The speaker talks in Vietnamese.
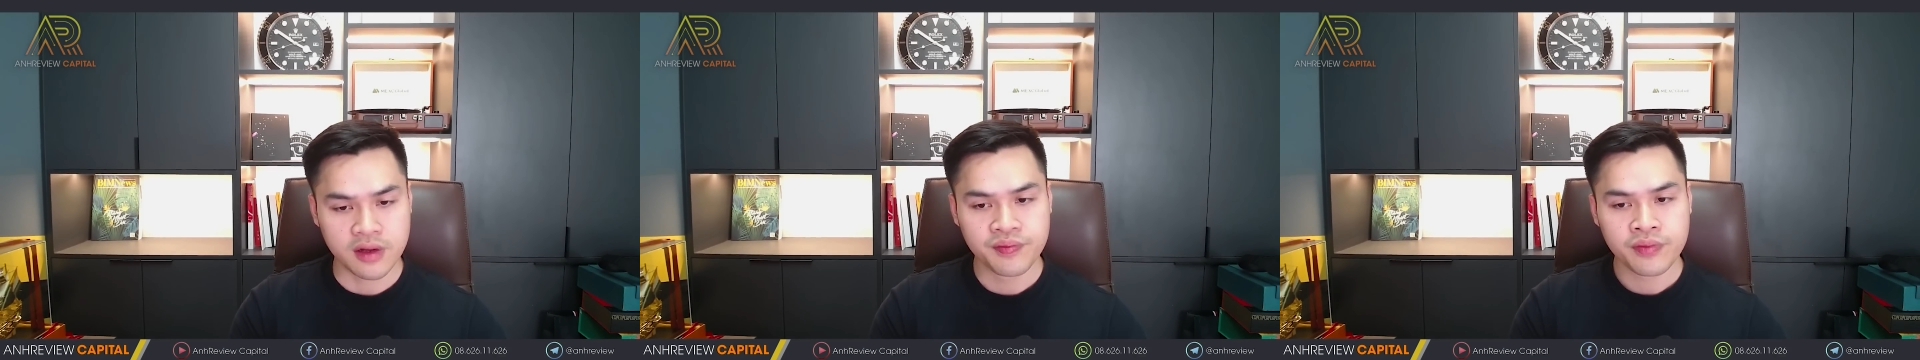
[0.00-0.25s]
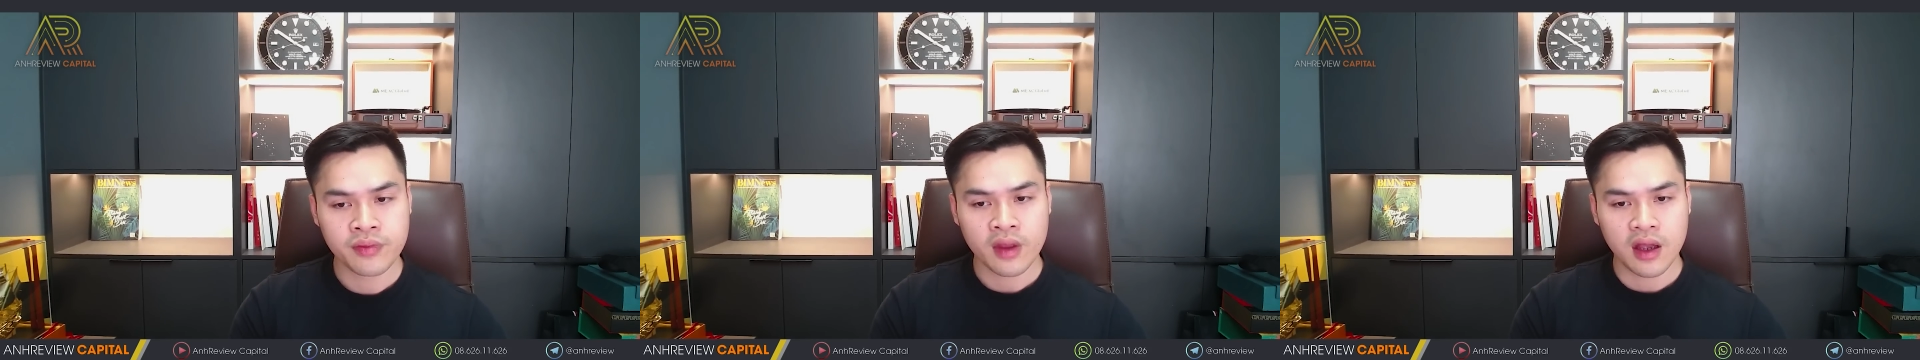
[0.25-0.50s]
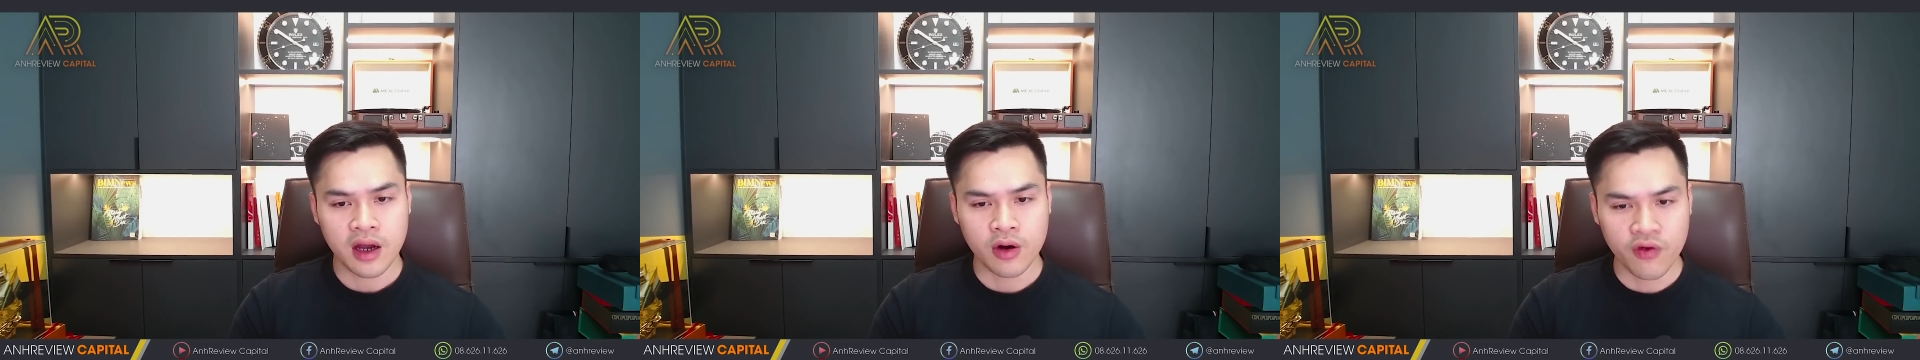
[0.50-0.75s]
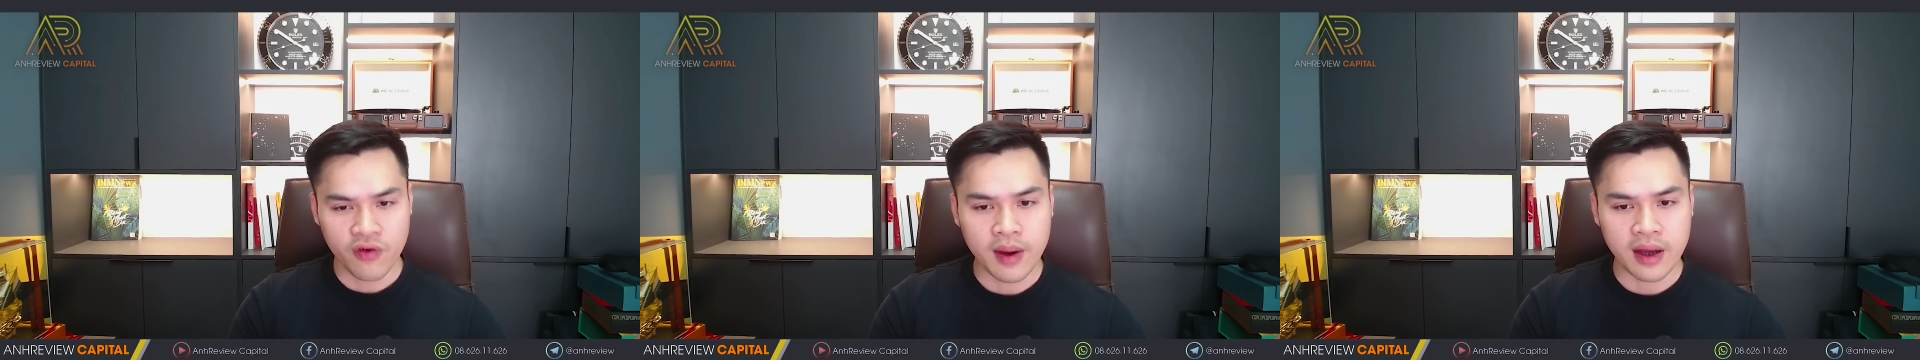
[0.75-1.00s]
Thì
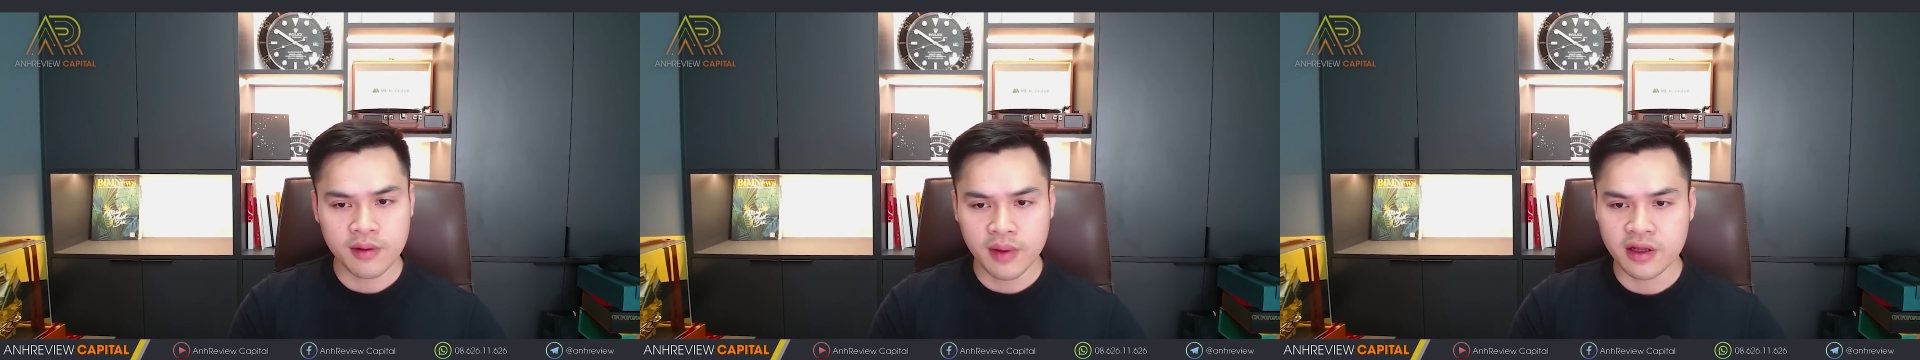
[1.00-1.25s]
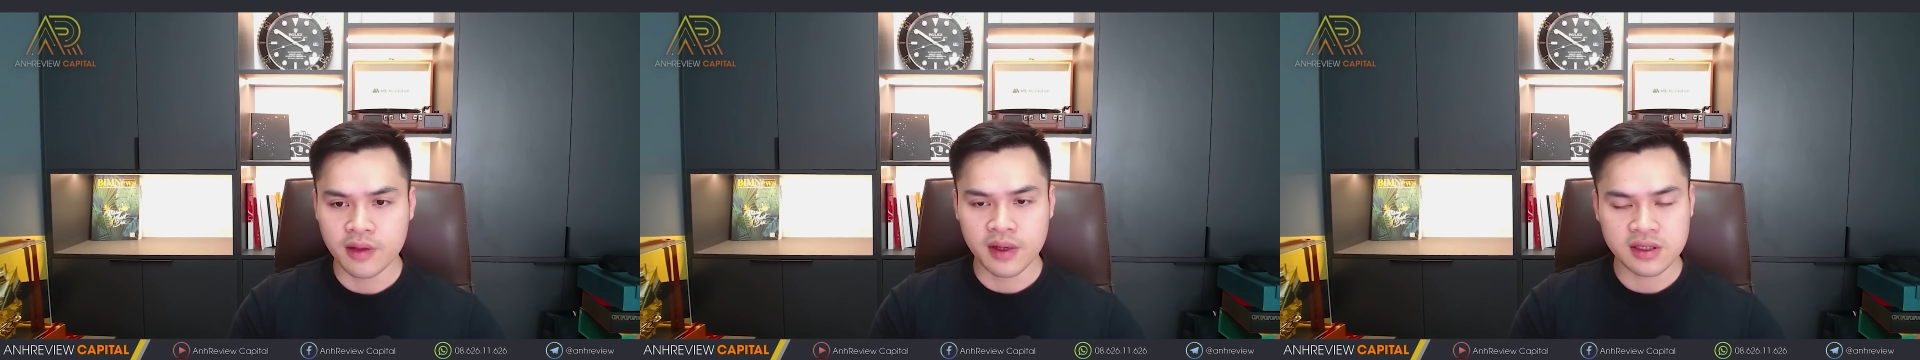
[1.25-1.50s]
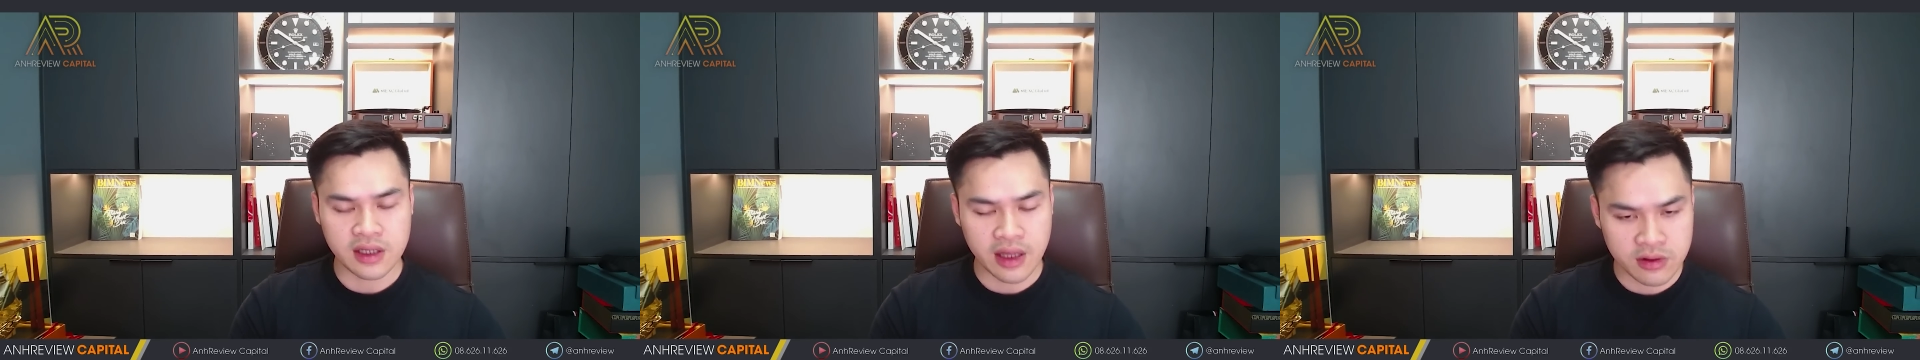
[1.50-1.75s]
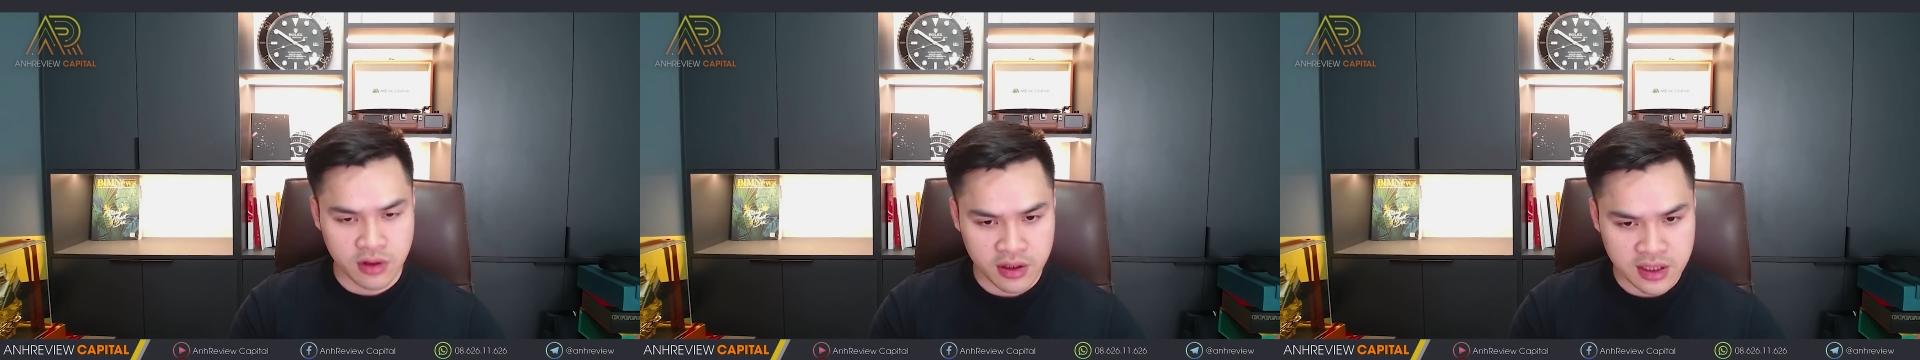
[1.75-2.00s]
đối với bản thân mình thì mình sẽ
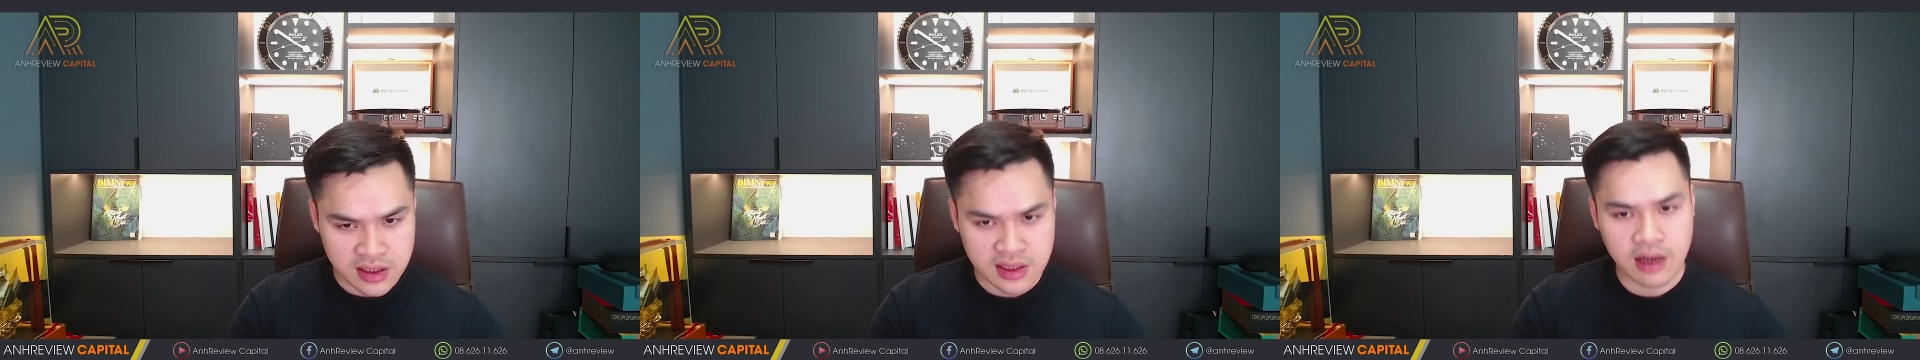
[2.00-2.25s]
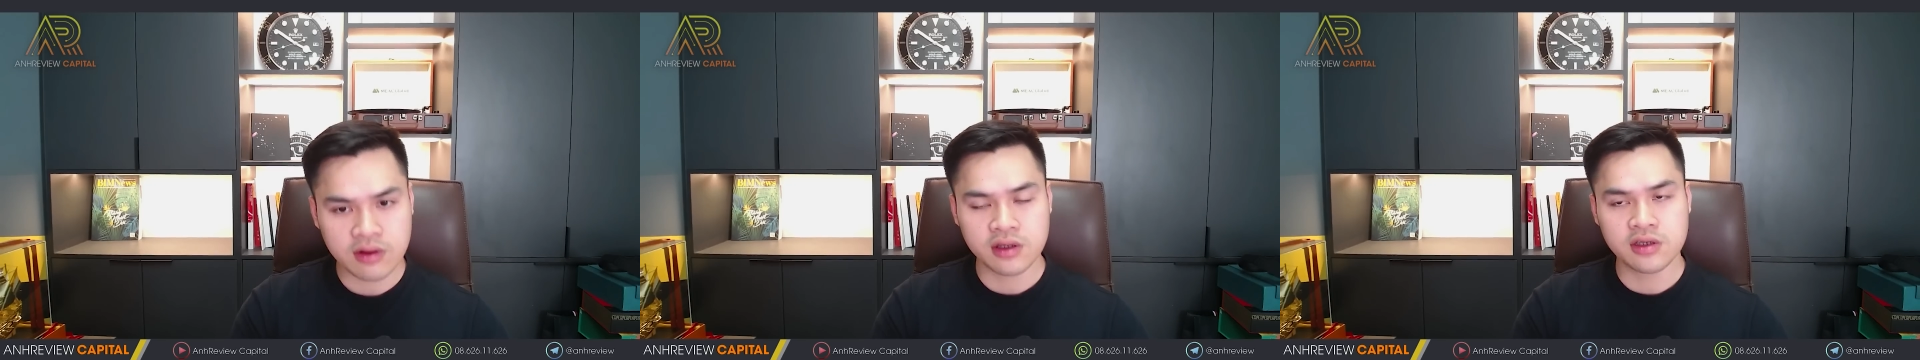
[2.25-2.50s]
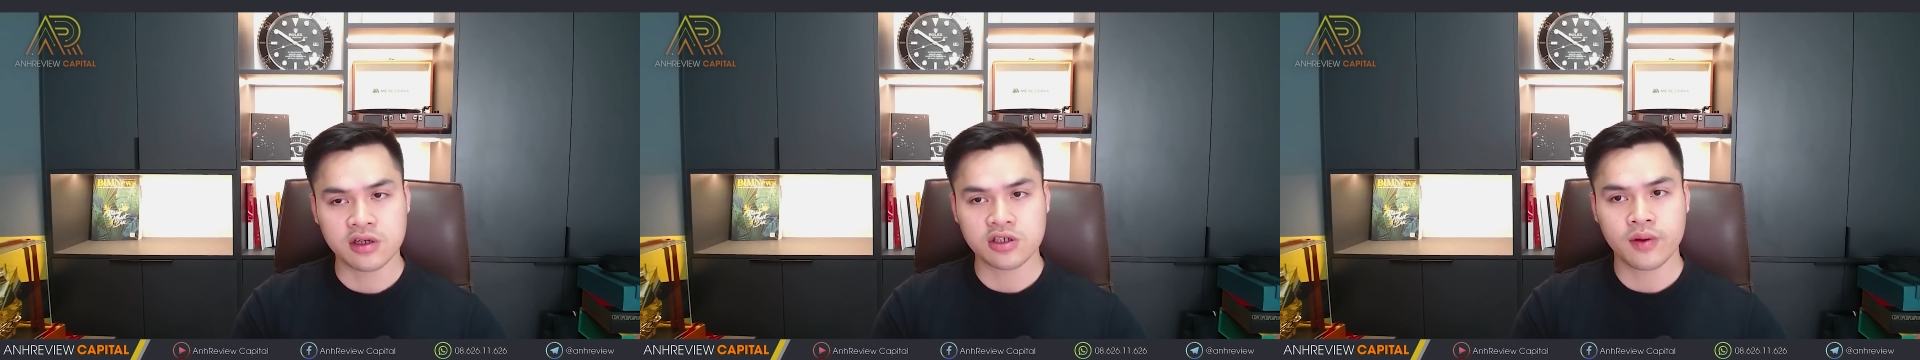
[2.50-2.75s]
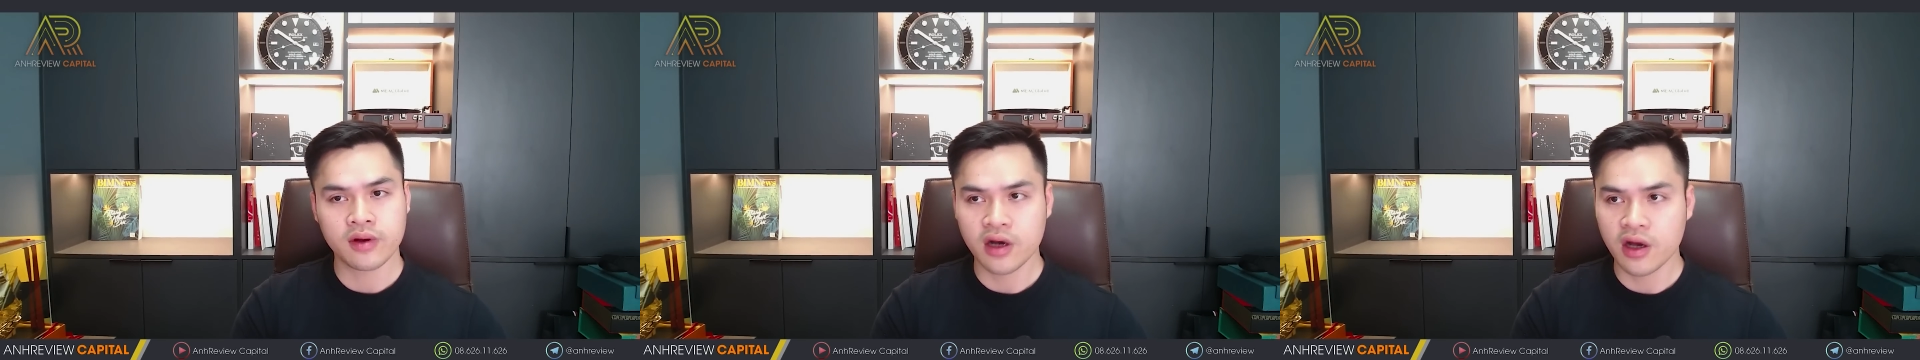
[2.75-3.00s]
theo dõi sát sao thị trường
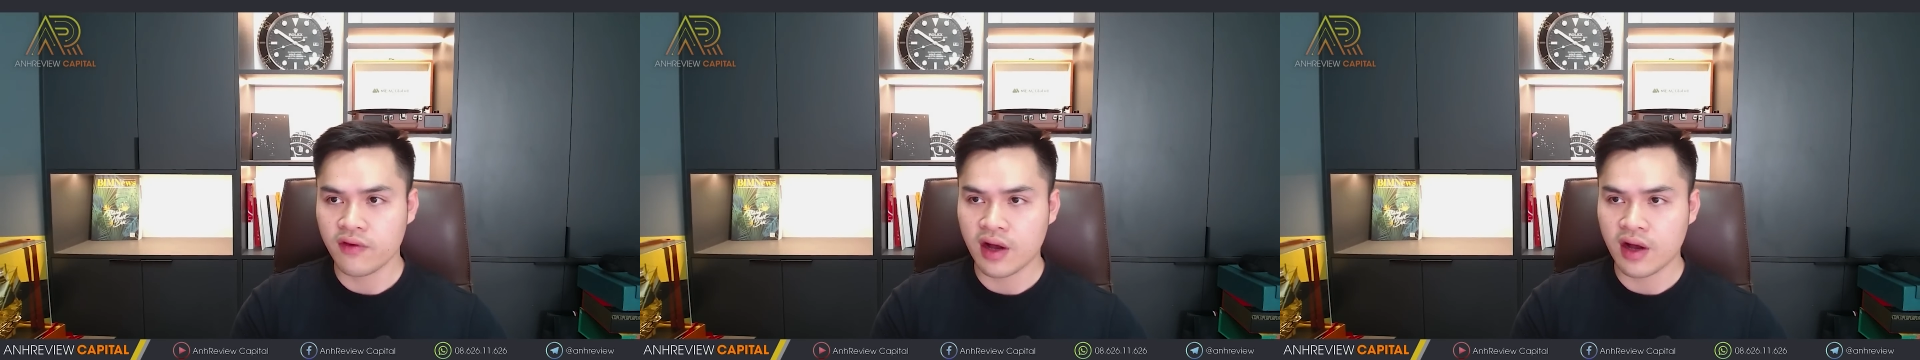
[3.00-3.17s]
cho mọi người,